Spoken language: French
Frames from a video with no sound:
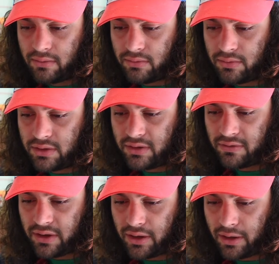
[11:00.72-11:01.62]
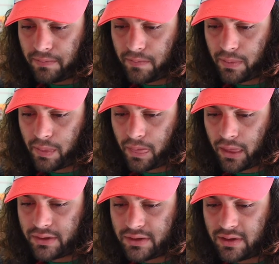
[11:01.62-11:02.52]
motif carré.
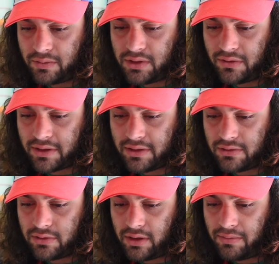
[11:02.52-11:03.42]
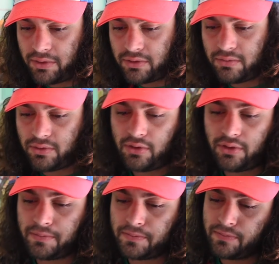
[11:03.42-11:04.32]
C'est un motif traditionnel porte-bonheur